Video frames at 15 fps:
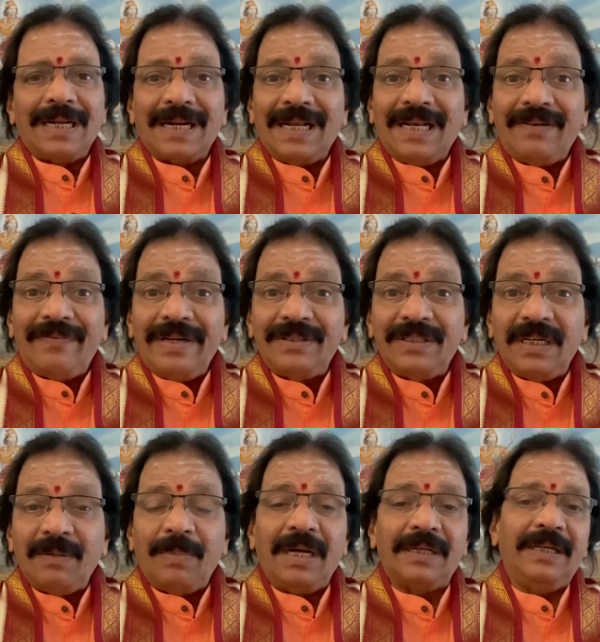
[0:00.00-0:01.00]
రావలసిన
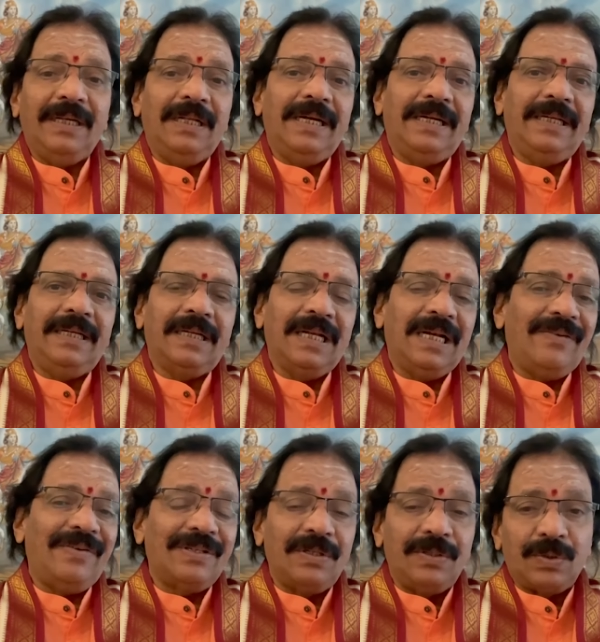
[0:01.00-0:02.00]
బాకీలు కానీ
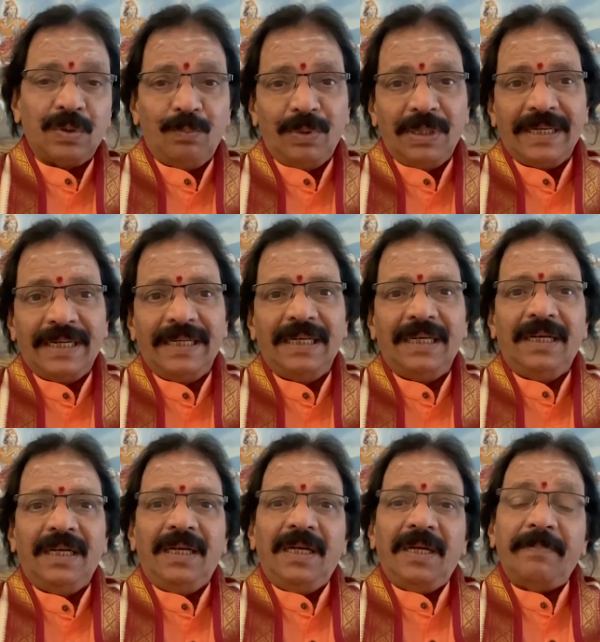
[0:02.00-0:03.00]
రావలసిన సొమ్ములు కానీ
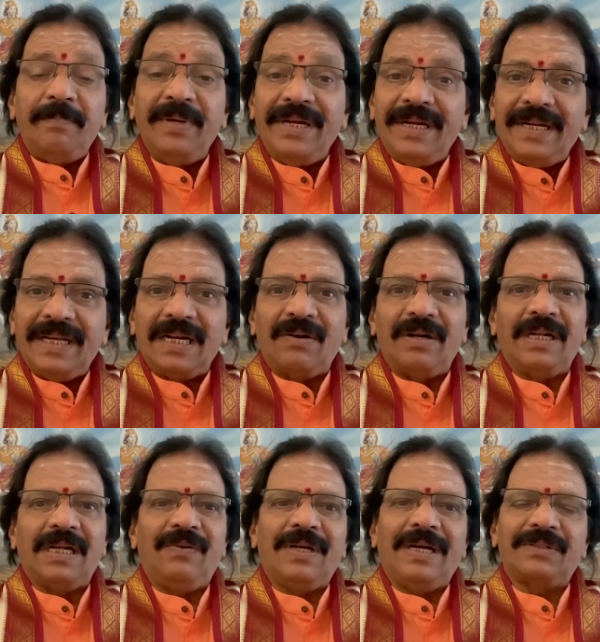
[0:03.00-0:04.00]
మీ ఇంటికి
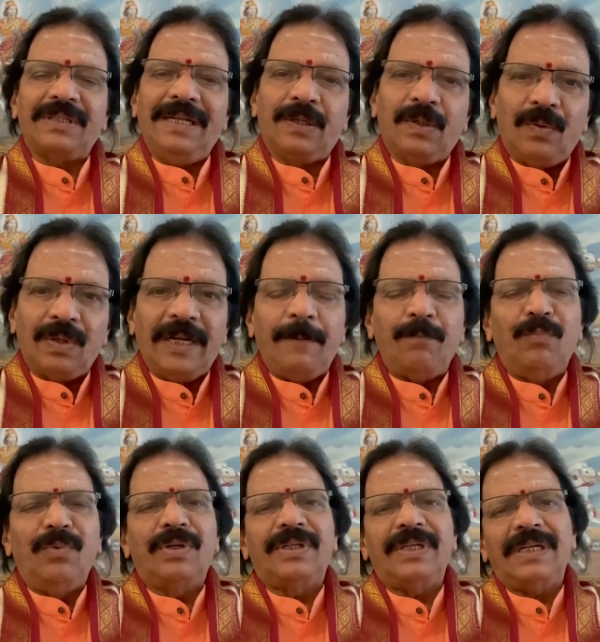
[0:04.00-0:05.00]
రావడానికి అవకాశాలు ఎక్కువ ఉన్నాయి
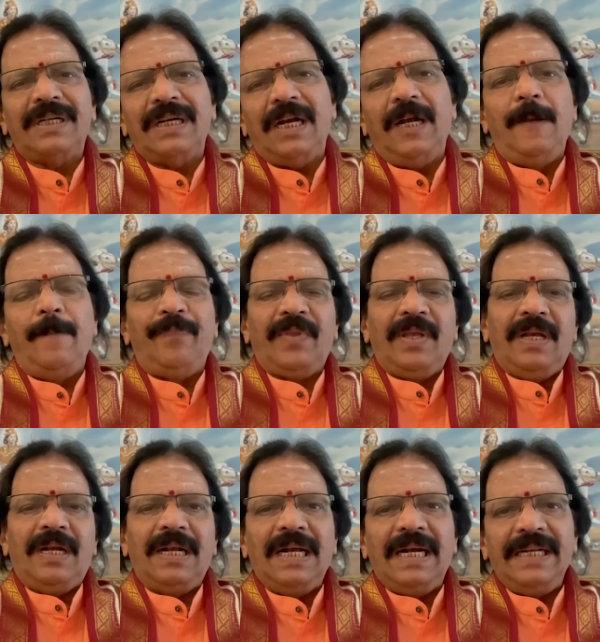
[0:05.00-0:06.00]
ముఖ్యంగా
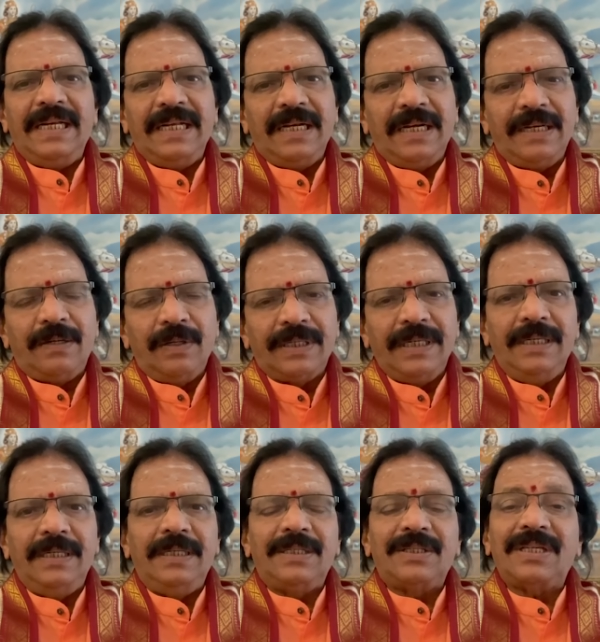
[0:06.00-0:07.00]
గాయనే గాయకులకి
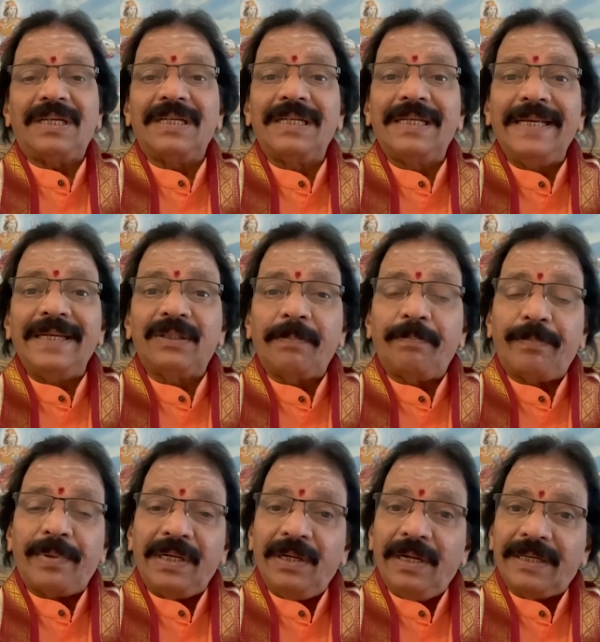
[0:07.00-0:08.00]
సంగీత
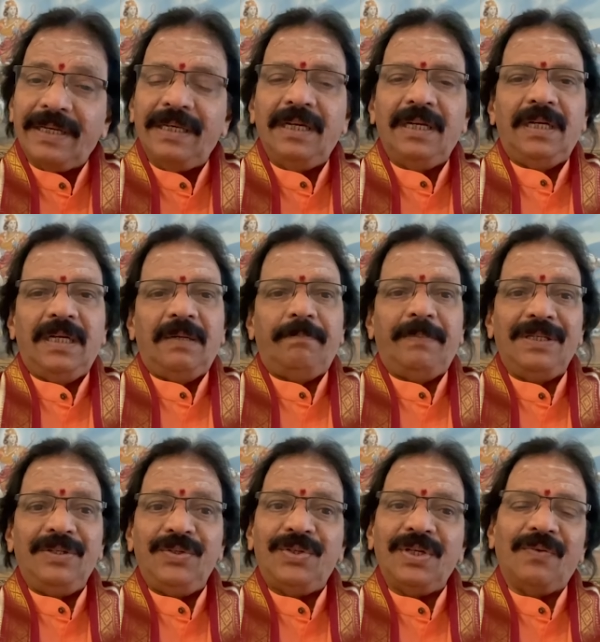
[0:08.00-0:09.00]
ప్రియులకి
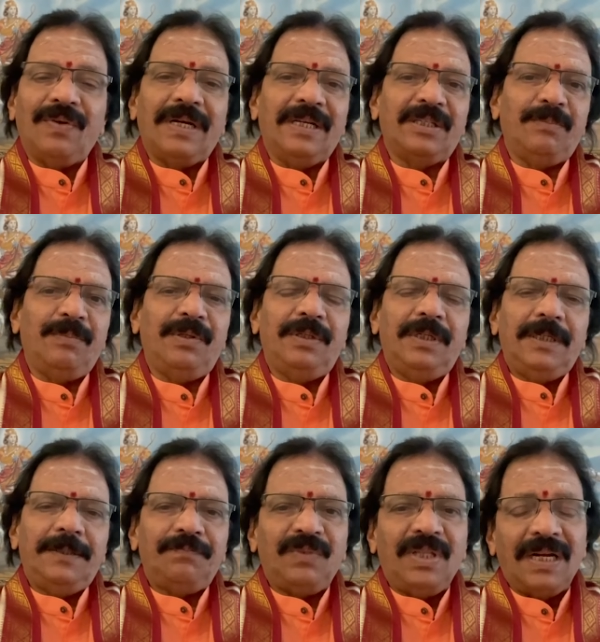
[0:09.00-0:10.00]
మంచి అవకాశము
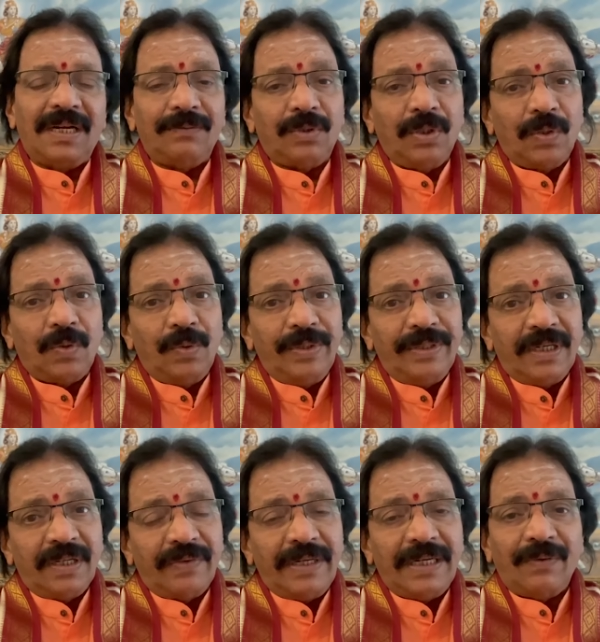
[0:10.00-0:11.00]
ధనంతో
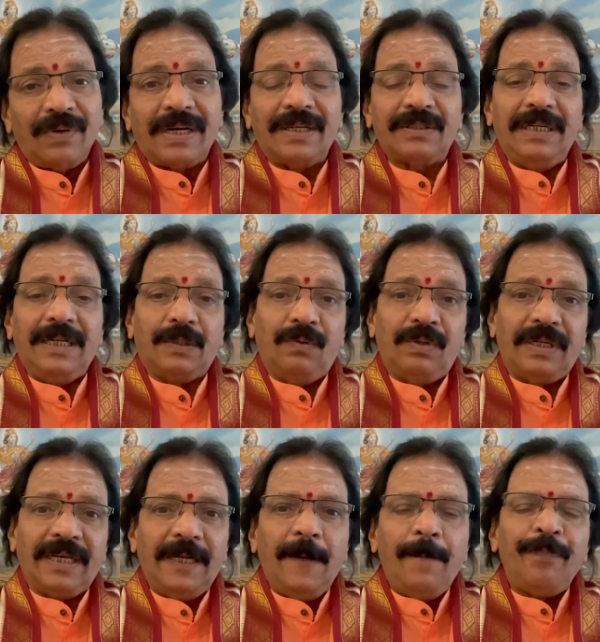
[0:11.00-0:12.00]
కూడినటువంటి అవకాశాలు ఎక్కువ
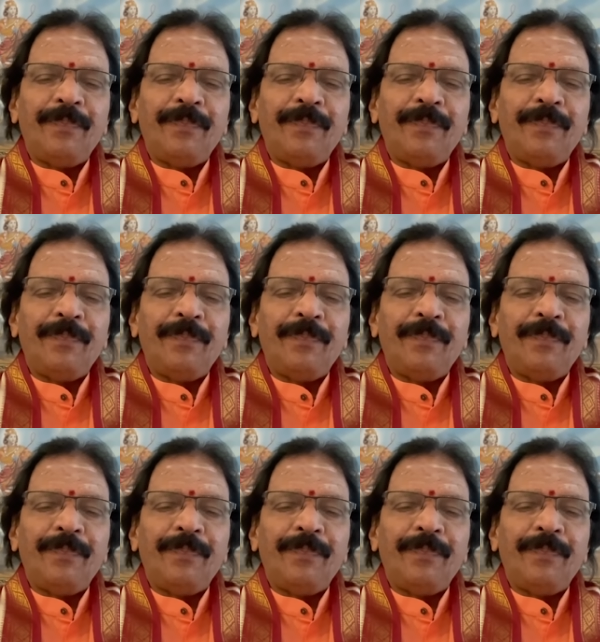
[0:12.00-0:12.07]
ఉంటాయి